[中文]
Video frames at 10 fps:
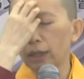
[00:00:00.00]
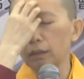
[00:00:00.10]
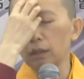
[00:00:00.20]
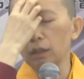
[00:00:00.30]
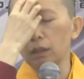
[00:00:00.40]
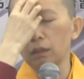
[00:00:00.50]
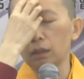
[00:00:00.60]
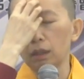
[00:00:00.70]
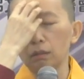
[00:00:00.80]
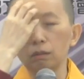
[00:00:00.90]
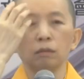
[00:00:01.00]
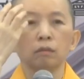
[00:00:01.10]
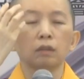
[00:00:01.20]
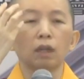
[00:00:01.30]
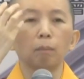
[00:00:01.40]
亮的一个灯
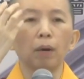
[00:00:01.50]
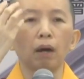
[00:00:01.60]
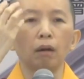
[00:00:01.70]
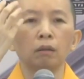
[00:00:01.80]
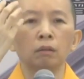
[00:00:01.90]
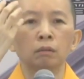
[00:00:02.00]
灯泡。